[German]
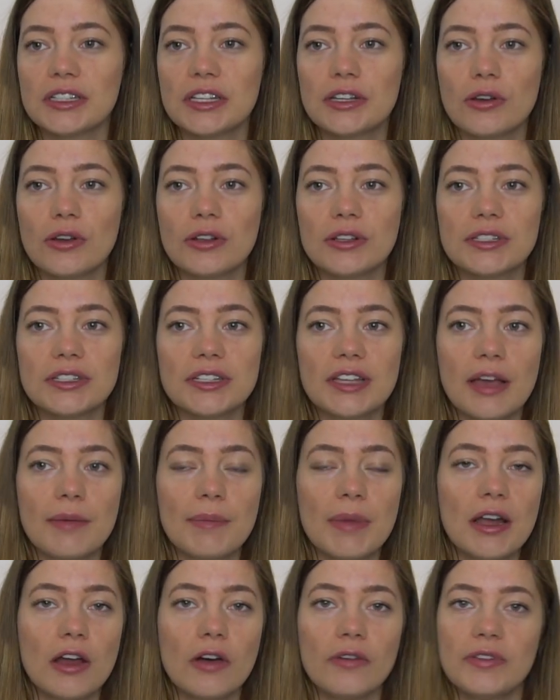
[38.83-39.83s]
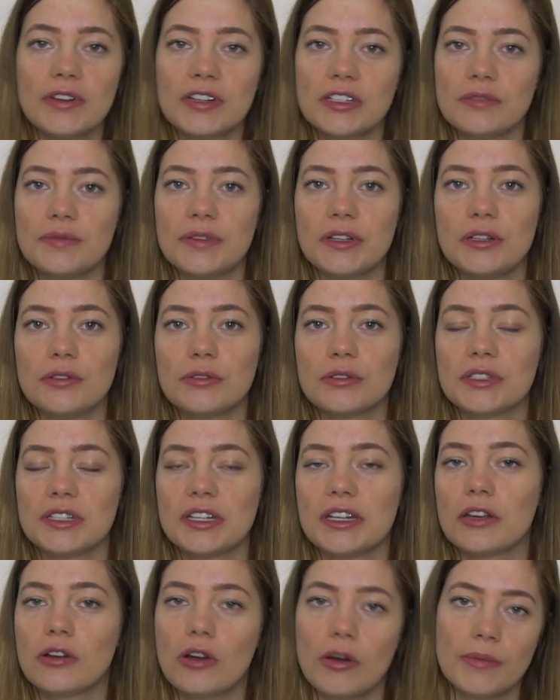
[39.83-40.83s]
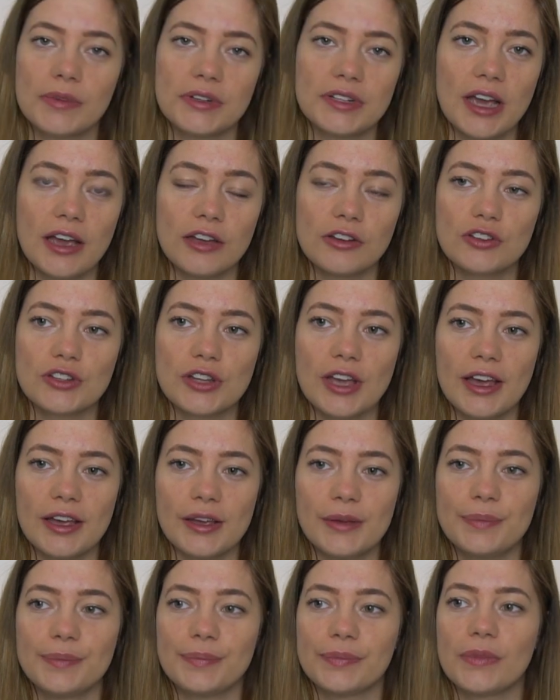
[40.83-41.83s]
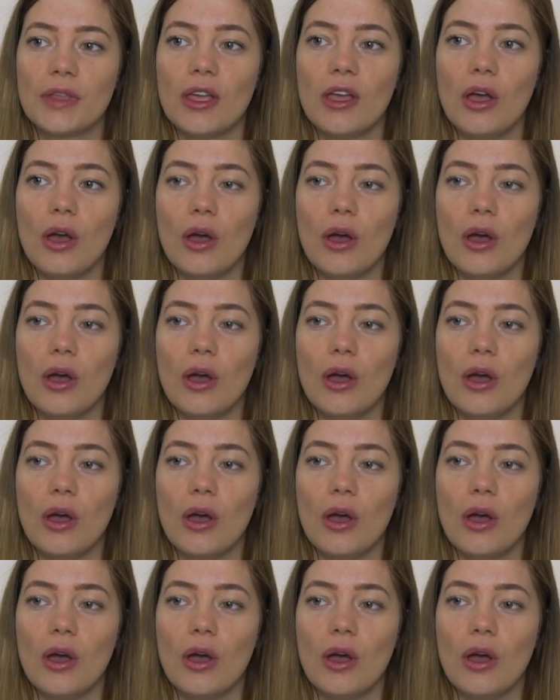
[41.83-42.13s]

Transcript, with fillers: Ihr könnt sie ja mal im Laufe des Videos in den Kommentaren schreiben.